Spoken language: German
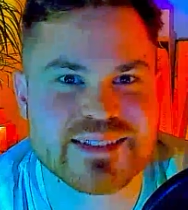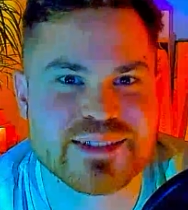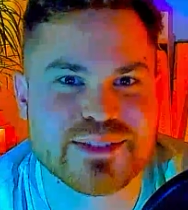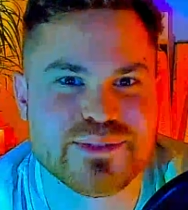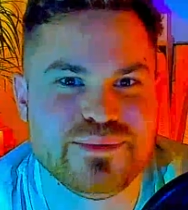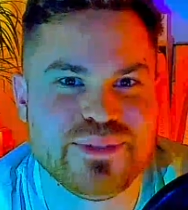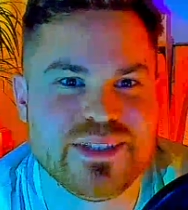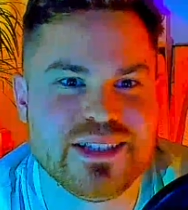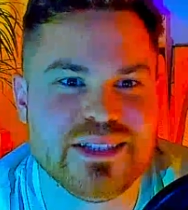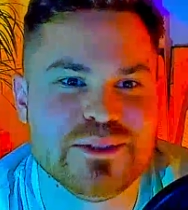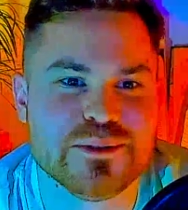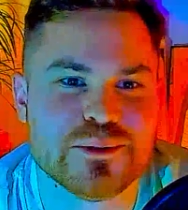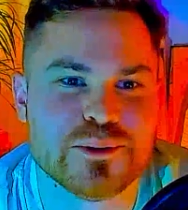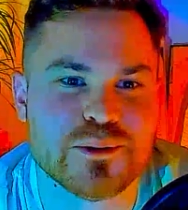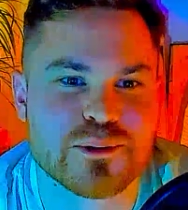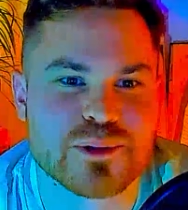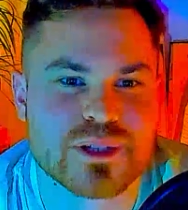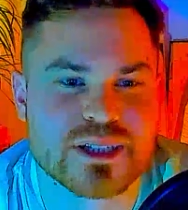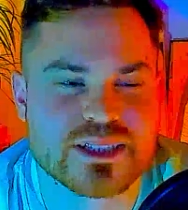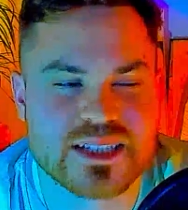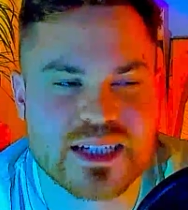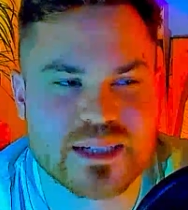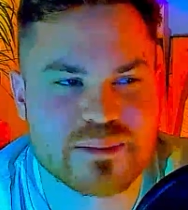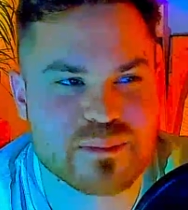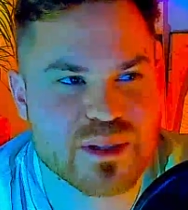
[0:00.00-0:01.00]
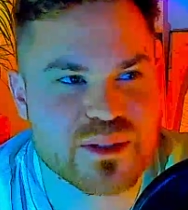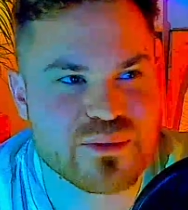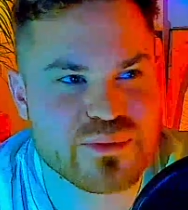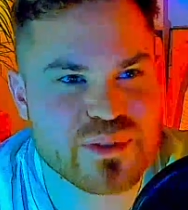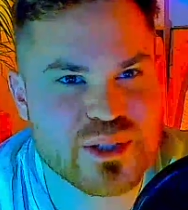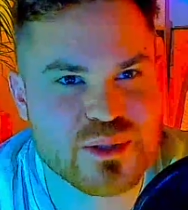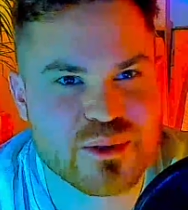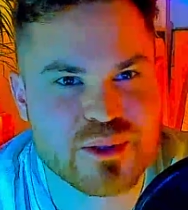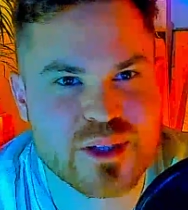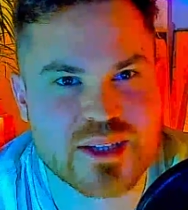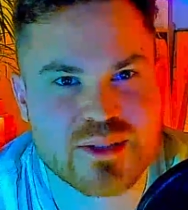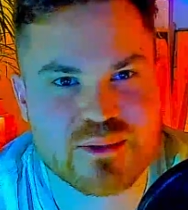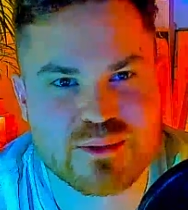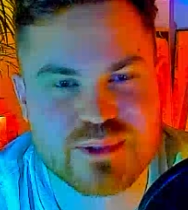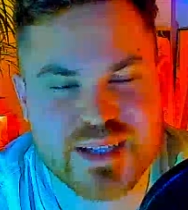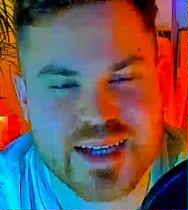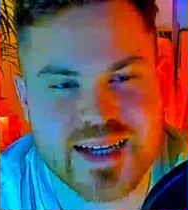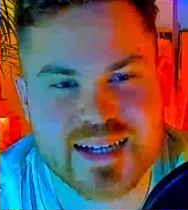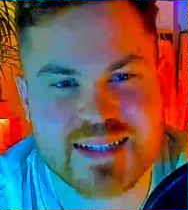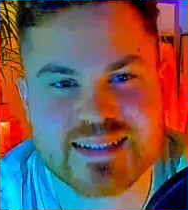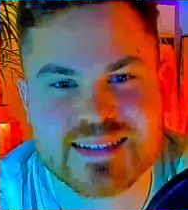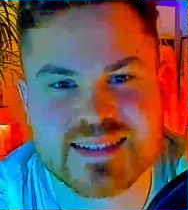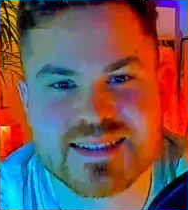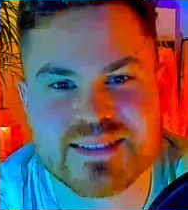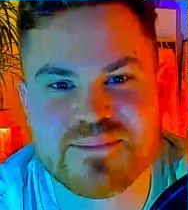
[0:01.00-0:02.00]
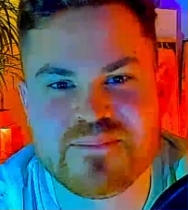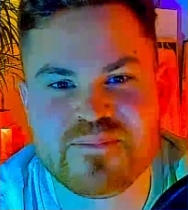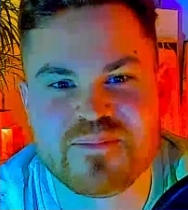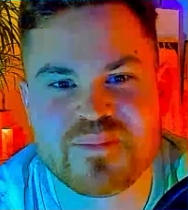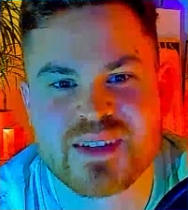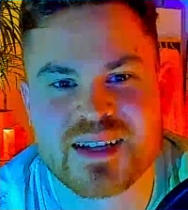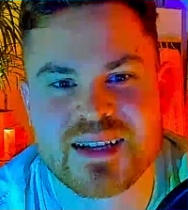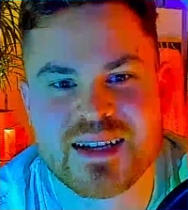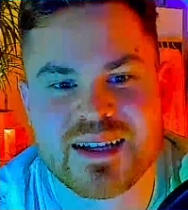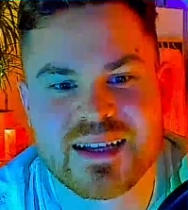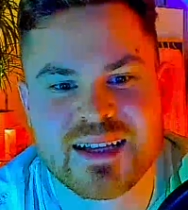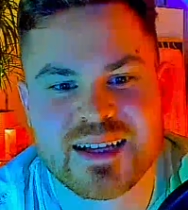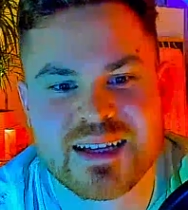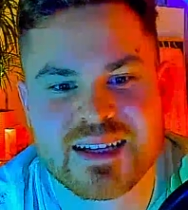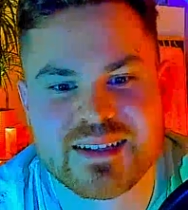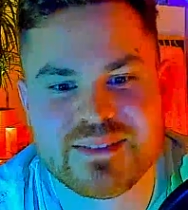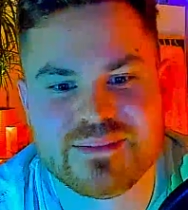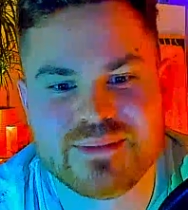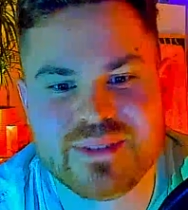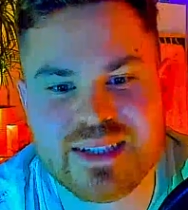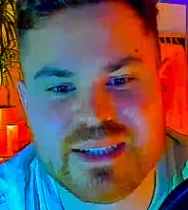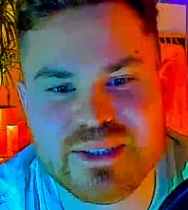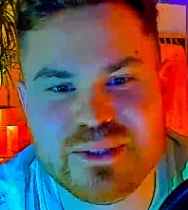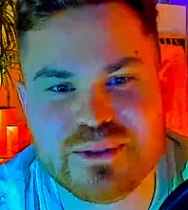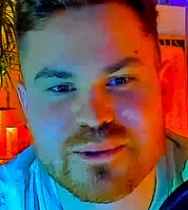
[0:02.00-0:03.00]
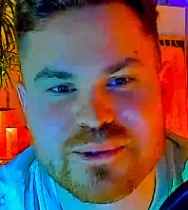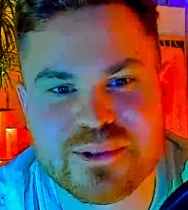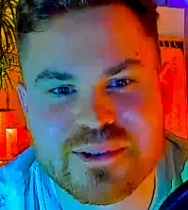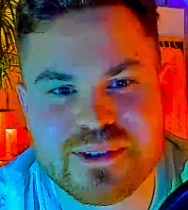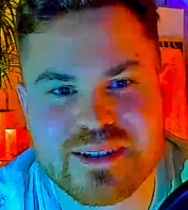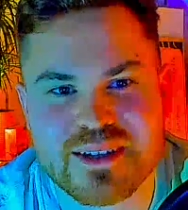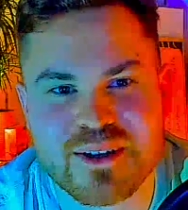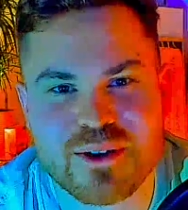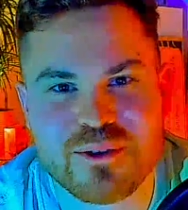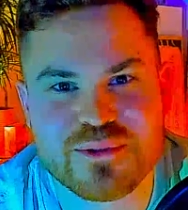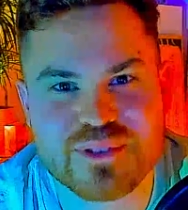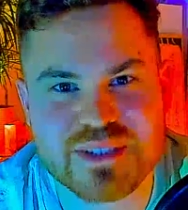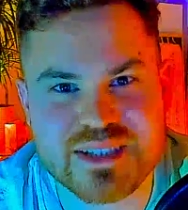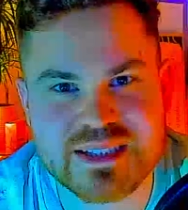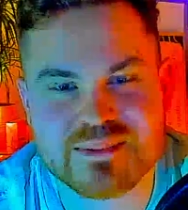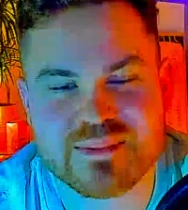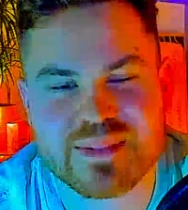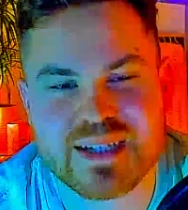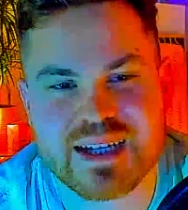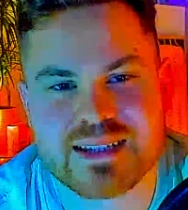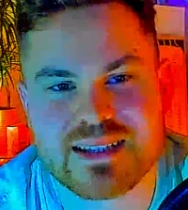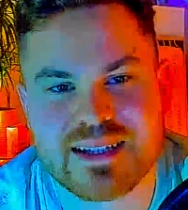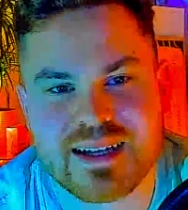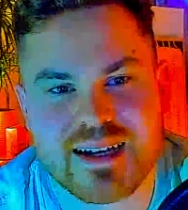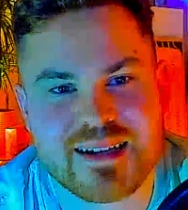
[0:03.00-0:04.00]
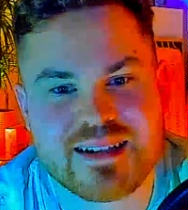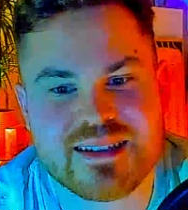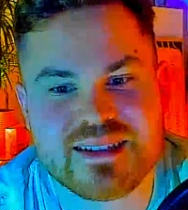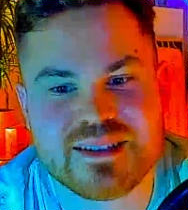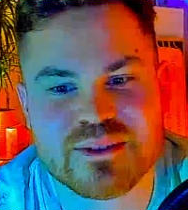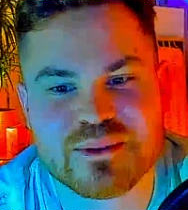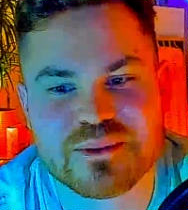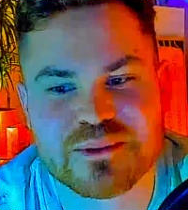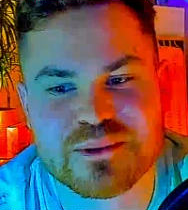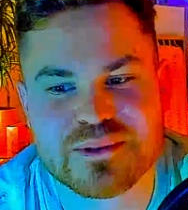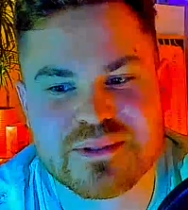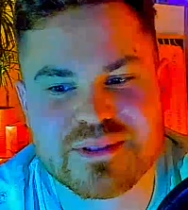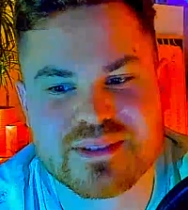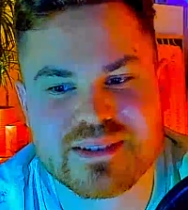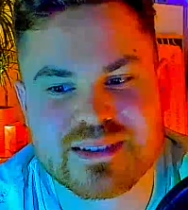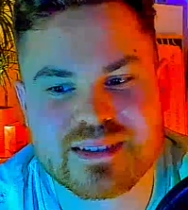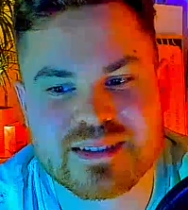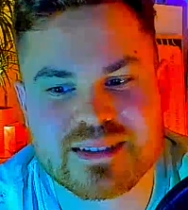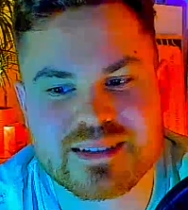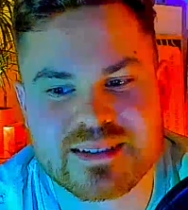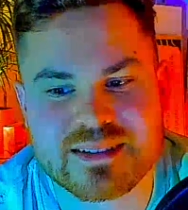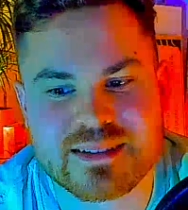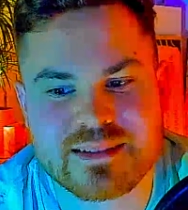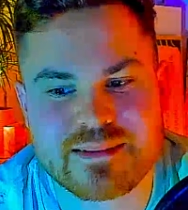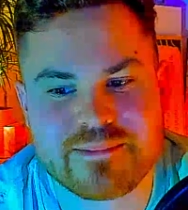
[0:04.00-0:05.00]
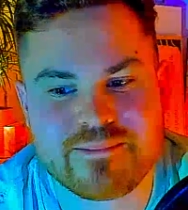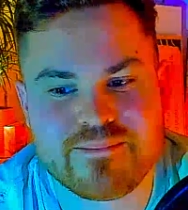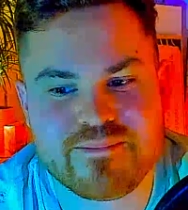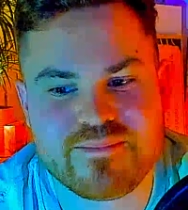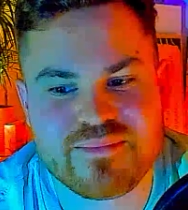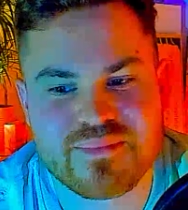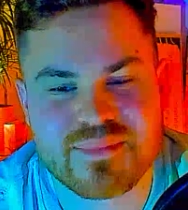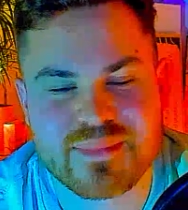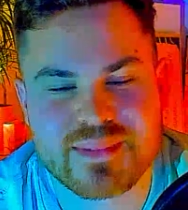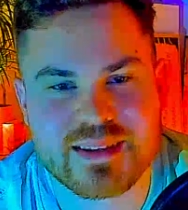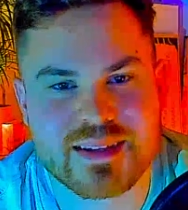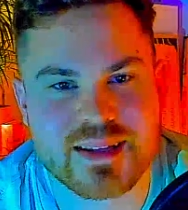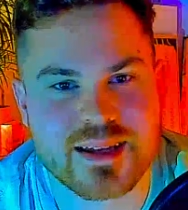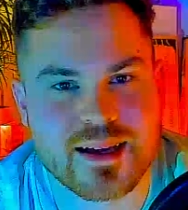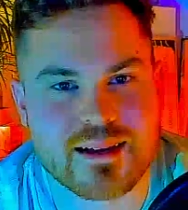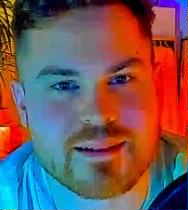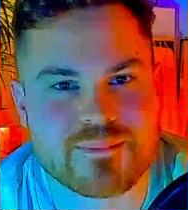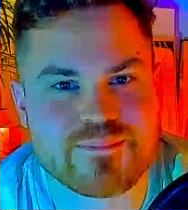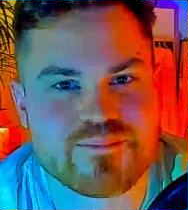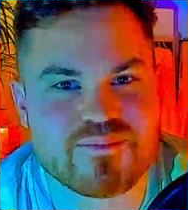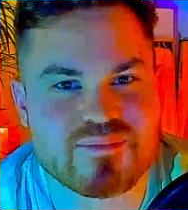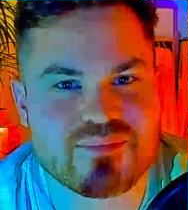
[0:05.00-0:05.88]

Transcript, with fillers: Video oder sagt man 401. Video auf diesem Kanal. Und ähm, ja,